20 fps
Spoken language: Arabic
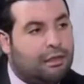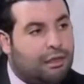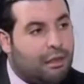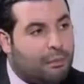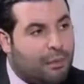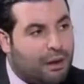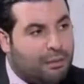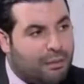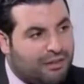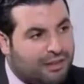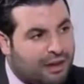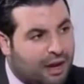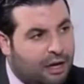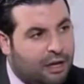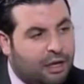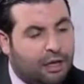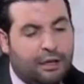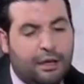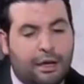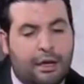ثم المسرح
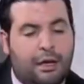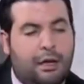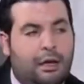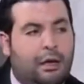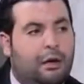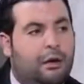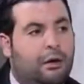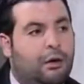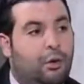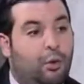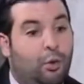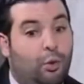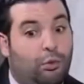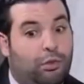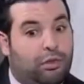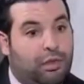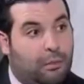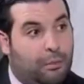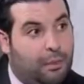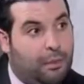الغنائي
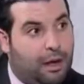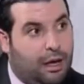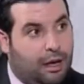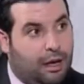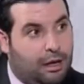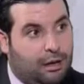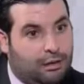وثم